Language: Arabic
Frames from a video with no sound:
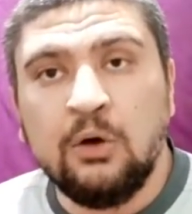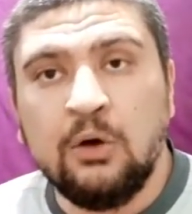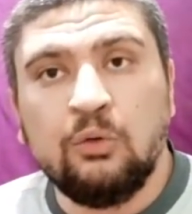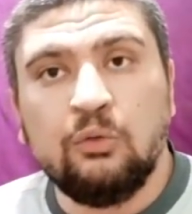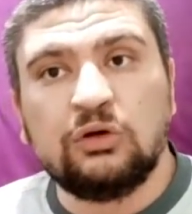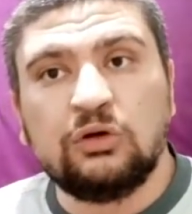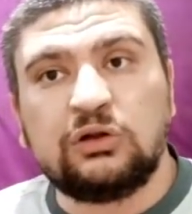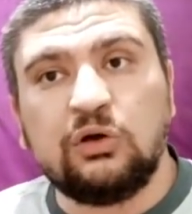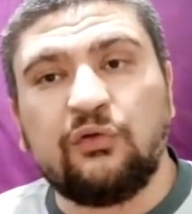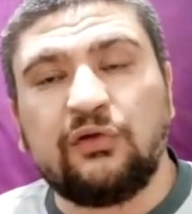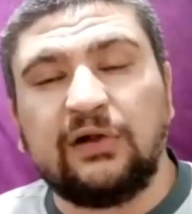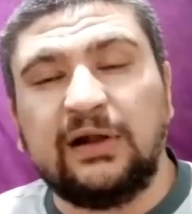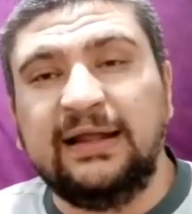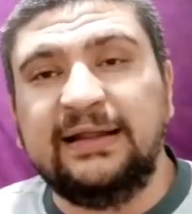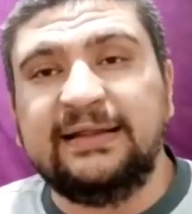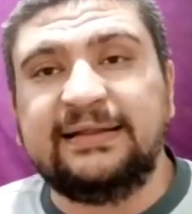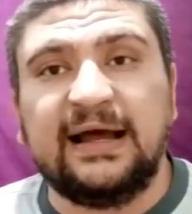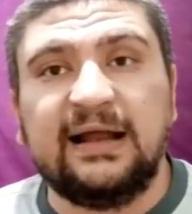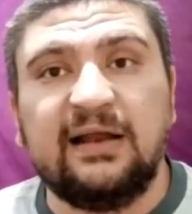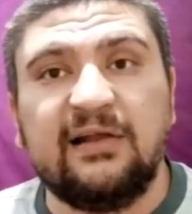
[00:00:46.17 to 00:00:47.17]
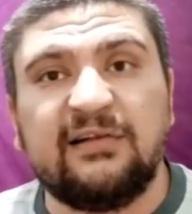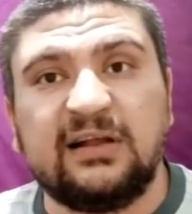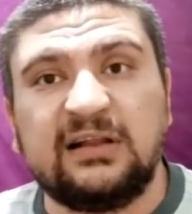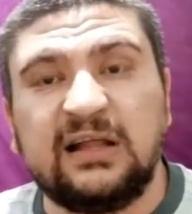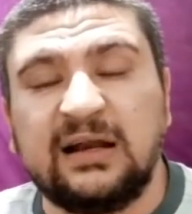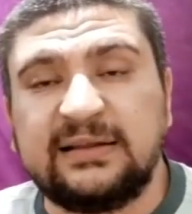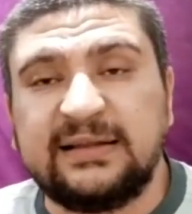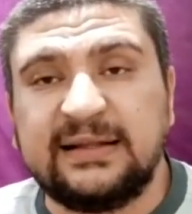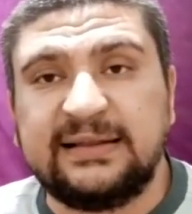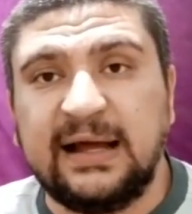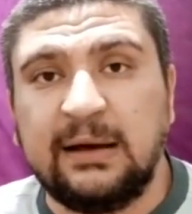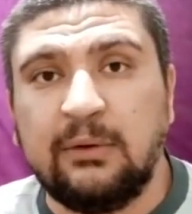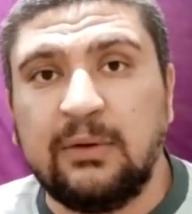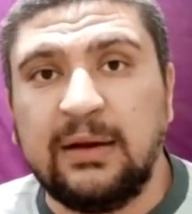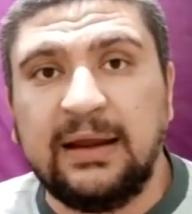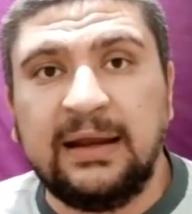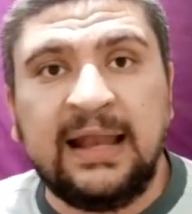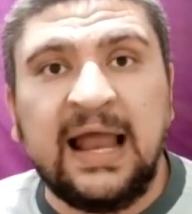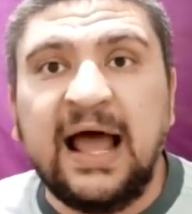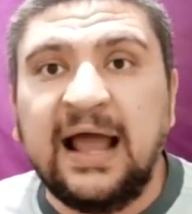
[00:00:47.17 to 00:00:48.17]
وتوصل انت لصداره
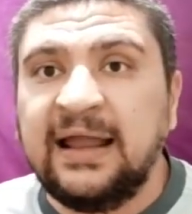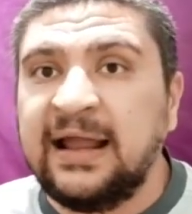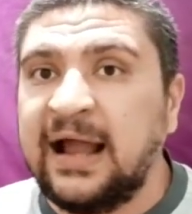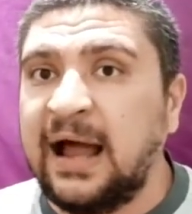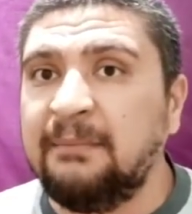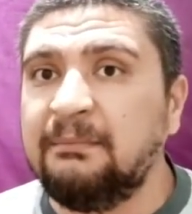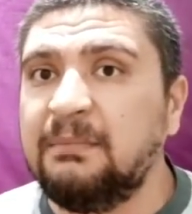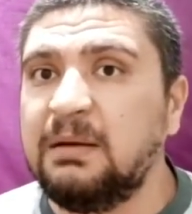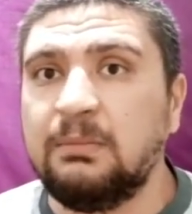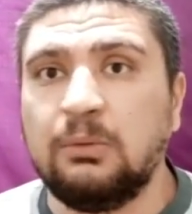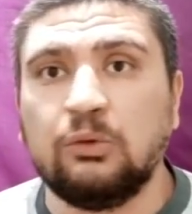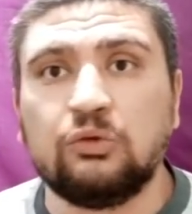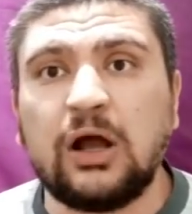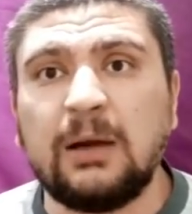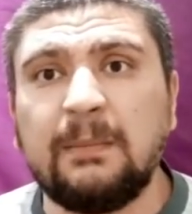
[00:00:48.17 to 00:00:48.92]
الدوري لا يا عم الموضوع